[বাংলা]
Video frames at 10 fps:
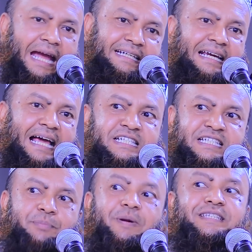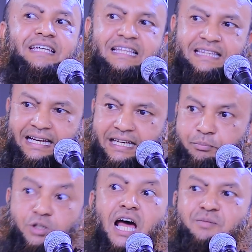একটা রাষ্ট্রের প্রেসিডেন্ট থাকে
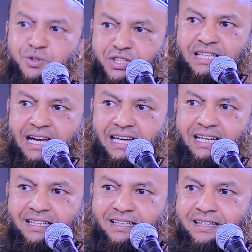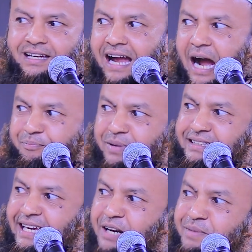প্রধানমন্ত্রী থাকে আপনার
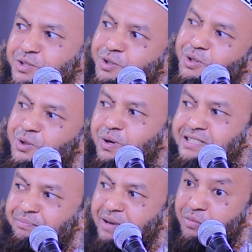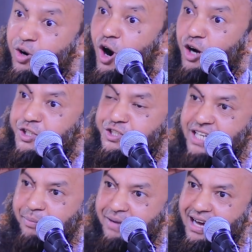দেহের মাঝেও কিন্তু আছে আপনার মগজ হচ্ছে
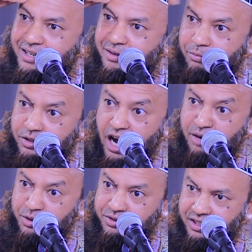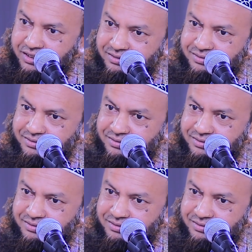আপনার প্রধানমন্ত্রী